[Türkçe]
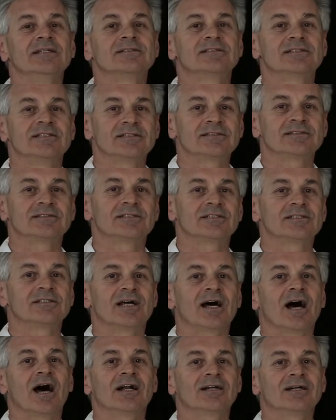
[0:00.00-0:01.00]
sırt
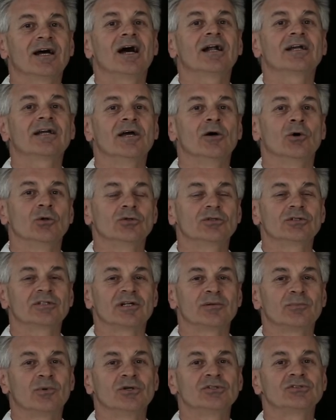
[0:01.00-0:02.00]
sırtta arka arkaya
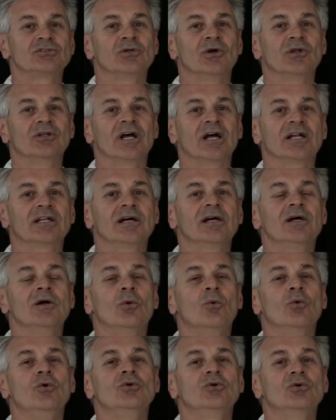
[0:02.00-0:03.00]
oldukları pozisyonlarda
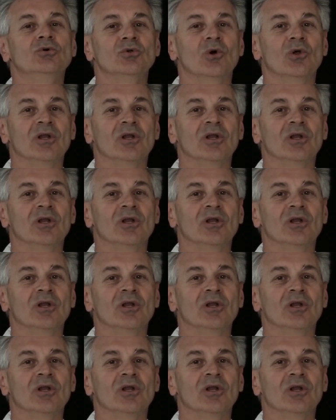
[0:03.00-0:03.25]
uygun